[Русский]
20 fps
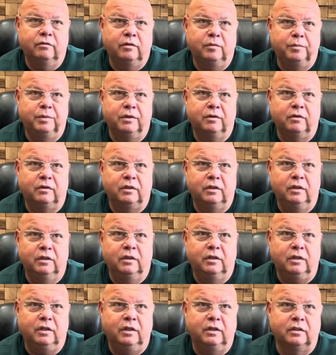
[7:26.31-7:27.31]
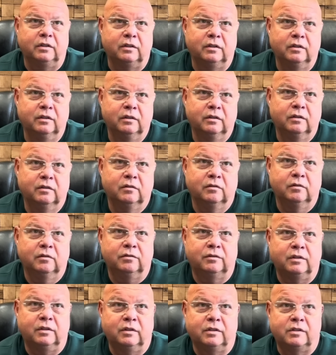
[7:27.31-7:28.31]
да. во-первых, не играет,
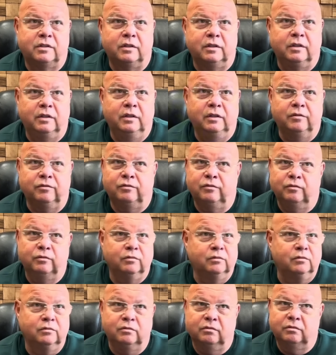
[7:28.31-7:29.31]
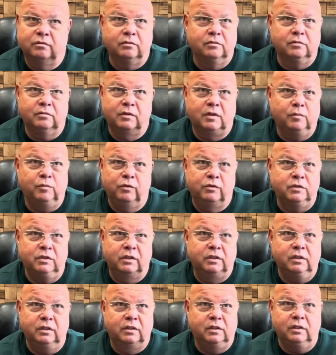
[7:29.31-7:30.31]
во-вторых, Сергеев, ну, на мой
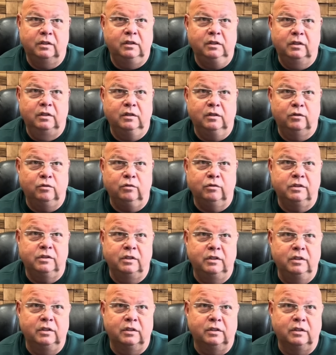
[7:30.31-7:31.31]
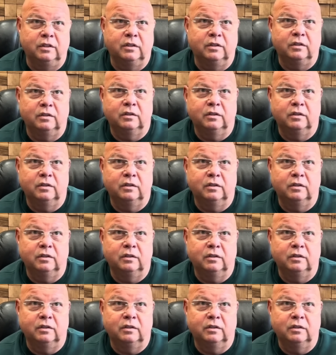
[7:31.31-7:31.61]
взгляд, это не игрок «Зенита»,